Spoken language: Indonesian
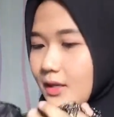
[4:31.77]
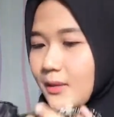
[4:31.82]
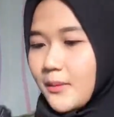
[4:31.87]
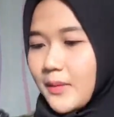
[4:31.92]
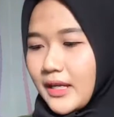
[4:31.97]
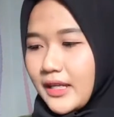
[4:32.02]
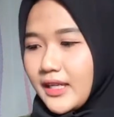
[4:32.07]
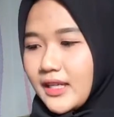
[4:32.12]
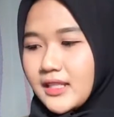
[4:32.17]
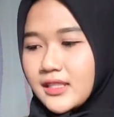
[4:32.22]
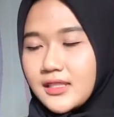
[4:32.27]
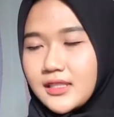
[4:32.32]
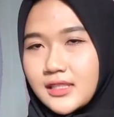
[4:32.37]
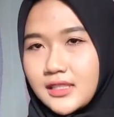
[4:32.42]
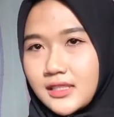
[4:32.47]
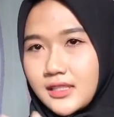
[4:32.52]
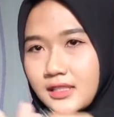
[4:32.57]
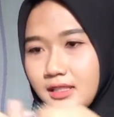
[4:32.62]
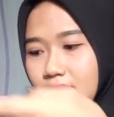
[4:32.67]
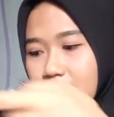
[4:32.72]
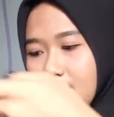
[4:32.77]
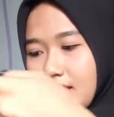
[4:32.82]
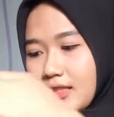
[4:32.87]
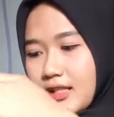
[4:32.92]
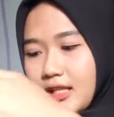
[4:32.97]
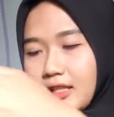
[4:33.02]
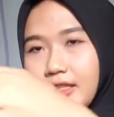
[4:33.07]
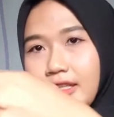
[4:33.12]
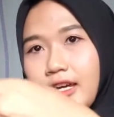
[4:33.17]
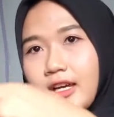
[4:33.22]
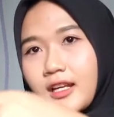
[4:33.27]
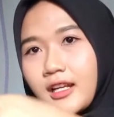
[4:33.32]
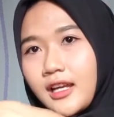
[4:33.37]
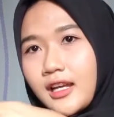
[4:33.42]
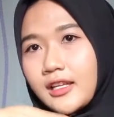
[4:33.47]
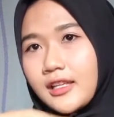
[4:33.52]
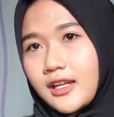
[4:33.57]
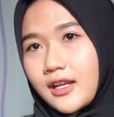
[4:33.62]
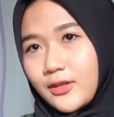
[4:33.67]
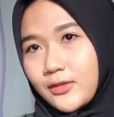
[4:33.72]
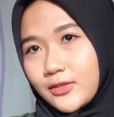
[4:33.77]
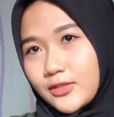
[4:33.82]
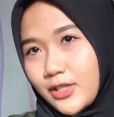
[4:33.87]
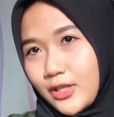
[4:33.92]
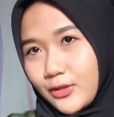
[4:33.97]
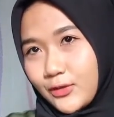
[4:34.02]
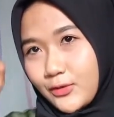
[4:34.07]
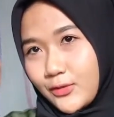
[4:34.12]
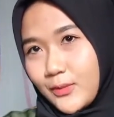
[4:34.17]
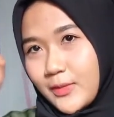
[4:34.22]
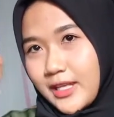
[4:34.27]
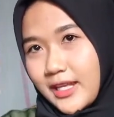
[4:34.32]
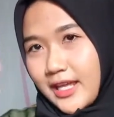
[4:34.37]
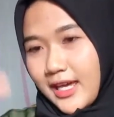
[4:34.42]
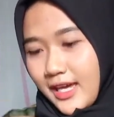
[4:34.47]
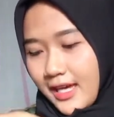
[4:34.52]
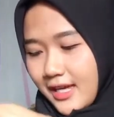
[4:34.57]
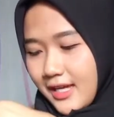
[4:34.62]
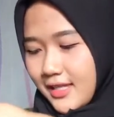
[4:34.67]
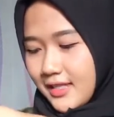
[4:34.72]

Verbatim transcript: lumayan sih nanti harganya aku cantumin ya